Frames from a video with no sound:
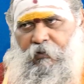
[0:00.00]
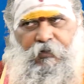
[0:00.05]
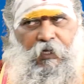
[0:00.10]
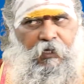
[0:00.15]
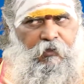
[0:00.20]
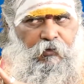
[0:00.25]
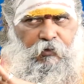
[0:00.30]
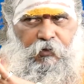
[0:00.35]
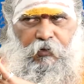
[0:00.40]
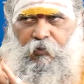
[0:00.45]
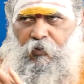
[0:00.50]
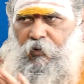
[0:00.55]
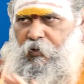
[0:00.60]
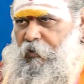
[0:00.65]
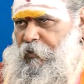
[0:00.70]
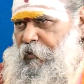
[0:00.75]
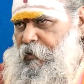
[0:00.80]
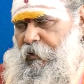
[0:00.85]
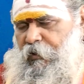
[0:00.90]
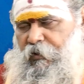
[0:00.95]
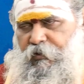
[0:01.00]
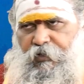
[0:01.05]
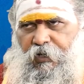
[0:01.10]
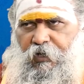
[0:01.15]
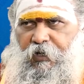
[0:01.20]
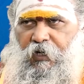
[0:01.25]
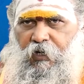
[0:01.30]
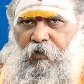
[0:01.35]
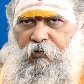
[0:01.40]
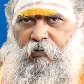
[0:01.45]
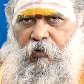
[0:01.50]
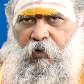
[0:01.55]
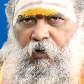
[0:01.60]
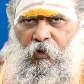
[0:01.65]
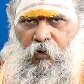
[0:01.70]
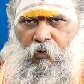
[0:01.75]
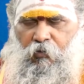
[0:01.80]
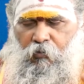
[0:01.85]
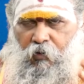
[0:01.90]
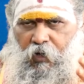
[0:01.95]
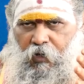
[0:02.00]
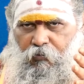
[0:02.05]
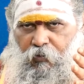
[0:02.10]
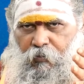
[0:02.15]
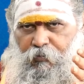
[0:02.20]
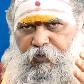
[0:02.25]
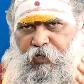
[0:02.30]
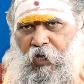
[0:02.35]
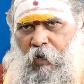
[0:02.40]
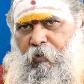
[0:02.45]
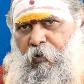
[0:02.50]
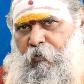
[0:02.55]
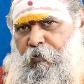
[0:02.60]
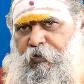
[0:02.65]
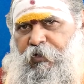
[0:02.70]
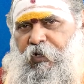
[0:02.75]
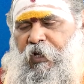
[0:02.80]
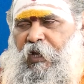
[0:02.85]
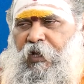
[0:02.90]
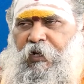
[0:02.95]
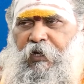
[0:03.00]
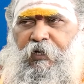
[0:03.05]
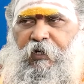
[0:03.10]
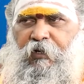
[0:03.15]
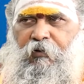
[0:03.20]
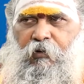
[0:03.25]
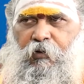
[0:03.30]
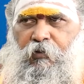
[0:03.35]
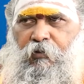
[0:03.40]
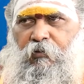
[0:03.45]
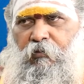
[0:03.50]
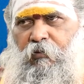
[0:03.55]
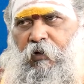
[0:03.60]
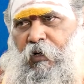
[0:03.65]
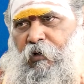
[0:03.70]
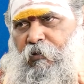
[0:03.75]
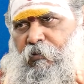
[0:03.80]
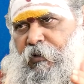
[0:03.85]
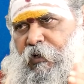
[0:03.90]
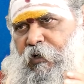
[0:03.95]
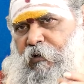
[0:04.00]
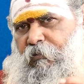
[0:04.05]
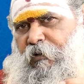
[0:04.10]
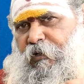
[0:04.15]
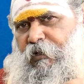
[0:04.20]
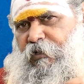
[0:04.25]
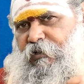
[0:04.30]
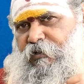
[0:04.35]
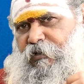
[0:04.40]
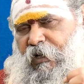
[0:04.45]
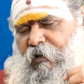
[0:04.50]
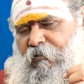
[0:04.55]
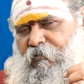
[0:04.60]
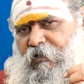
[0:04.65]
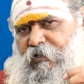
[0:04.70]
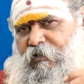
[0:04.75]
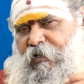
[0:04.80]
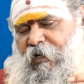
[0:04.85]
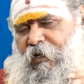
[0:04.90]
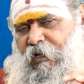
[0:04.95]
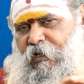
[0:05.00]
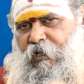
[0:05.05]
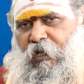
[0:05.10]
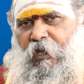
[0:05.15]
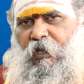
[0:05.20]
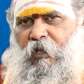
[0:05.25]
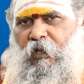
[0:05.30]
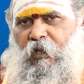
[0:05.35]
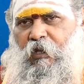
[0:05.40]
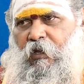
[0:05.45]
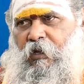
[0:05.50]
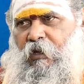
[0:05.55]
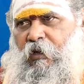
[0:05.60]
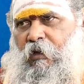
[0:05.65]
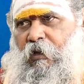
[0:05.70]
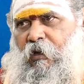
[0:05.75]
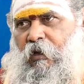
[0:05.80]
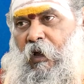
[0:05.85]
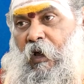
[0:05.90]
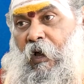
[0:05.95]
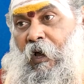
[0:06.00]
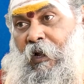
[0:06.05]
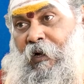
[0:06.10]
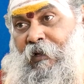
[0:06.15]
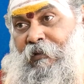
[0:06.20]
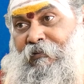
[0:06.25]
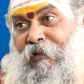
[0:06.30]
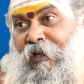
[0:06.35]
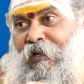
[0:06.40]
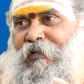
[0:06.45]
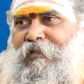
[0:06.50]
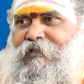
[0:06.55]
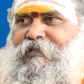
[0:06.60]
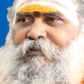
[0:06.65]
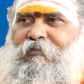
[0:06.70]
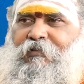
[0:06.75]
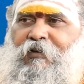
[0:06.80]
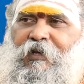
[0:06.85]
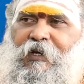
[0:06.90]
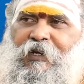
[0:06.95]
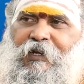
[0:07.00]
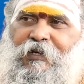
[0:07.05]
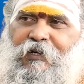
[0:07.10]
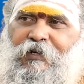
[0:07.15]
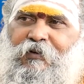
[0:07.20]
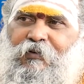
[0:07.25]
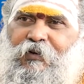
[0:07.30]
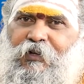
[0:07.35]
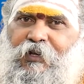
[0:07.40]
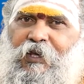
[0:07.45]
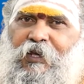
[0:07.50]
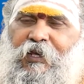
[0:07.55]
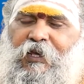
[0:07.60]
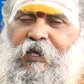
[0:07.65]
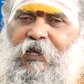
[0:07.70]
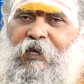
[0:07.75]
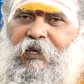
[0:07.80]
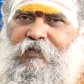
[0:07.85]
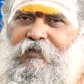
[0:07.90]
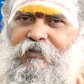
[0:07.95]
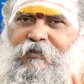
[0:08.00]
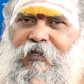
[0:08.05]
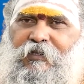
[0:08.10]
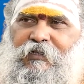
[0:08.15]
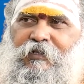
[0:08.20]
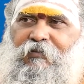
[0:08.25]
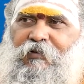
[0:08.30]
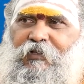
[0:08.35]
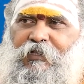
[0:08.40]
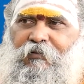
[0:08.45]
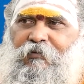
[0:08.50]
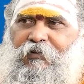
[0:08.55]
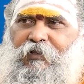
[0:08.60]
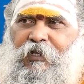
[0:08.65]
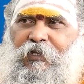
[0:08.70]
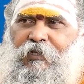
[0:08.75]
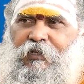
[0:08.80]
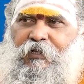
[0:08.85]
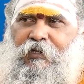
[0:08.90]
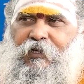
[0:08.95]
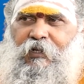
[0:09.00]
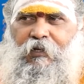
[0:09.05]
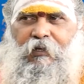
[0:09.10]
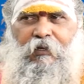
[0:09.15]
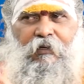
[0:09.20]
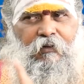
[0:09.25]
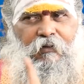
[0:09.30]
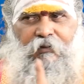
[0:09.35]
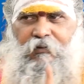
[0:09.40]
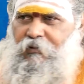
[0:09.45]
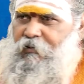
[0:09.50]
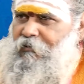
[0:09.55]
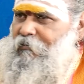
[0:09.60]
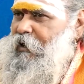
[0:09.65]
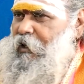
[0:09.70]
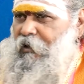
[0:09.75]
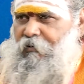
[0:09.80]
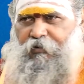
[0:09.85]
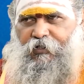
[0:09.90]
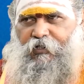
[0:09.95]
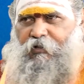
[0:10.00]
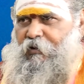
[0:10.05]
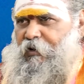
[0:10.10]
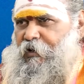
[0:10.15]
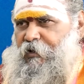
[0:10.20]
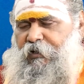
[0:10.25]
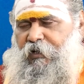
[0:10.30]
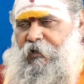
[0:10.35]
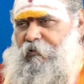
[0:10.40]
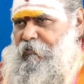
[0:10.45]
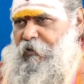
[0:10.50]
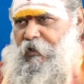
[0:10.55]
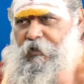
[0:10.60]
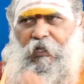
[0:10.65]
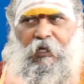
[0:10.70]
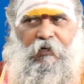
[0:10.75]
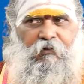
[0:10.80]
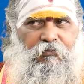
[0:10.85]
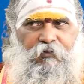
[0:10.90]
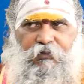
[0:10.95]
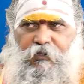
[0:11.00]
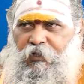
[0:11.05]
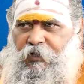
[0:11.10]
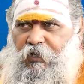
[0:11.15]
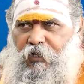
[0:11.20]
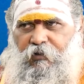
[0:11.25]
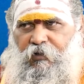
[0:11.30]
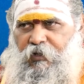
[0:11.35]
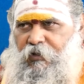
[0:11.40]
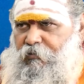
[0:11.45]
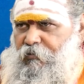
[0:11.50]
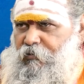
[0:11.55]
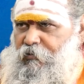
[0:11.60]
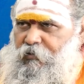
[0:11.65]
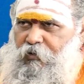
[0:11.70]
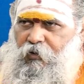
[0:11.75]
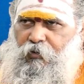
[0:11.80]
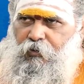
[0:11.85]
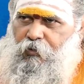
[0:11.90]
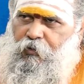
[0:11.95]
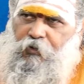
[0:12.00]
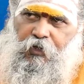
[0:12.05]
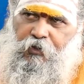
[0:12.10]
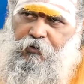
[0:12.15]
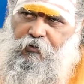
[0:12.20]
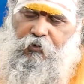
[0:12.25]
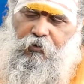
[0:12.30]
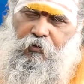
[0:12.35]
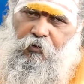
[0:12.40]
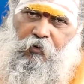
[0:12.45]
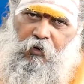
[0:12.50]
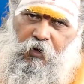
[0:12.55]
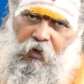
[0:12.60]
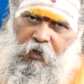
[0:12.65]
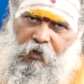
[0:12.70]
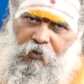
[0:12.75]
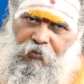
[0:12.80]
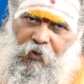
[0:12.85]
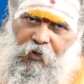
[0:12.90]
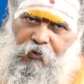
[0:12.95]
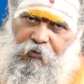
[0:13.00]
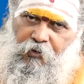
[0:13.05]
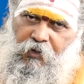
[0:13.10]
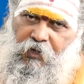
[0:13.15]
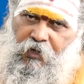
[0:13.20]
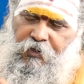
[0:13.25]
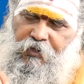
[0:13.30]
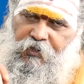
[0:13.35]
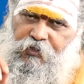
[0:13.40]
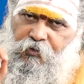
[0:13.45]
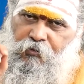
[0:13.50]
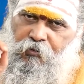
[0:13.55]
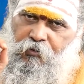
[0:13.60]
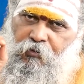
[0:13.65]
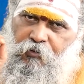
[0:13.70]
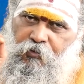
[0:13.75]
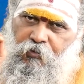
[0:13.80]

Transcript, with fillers: దాంట్లో ఒకరు సెకండరీ లేదు వాళ్ళ వంశాభివృద్ధి కానివ్వండి వాళ్ళకు వాళ్ళకు ఉన్నటువంటి సర్వ సకల ఆనందాన్ని ఇచ్చగలిగినటువంటి ఏకైక శక్తివంతమైనది ఏంటంటే వివాహ విషయం అని అంటాను ఇక దాని గురించి నేను రెండు దాంట్లో దాంట్లో కనీసం